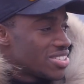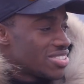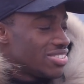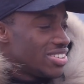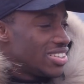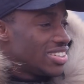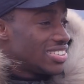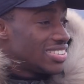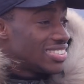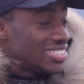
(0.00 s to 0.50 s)

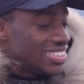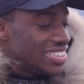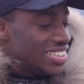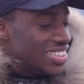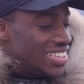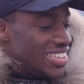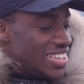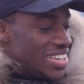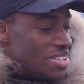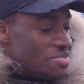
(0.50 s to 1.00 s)
deswegen
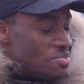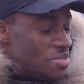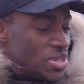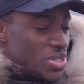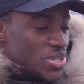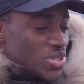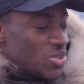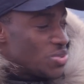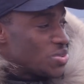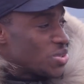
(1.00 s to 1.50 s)
genau. bin ich
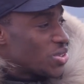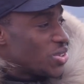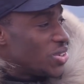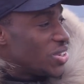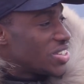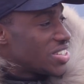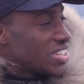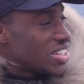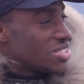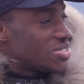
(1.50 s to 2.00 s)
so umso
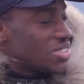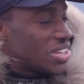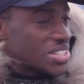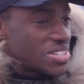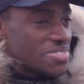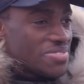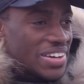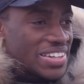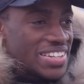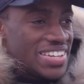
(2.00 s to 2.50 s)
glücklicher, dass wir das
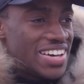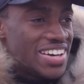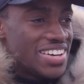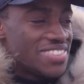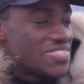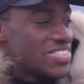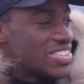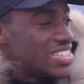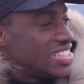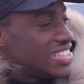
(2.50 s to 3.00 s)
gemacht haben.
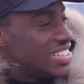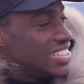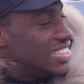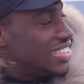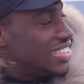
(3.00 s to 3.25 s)
Das habt ihr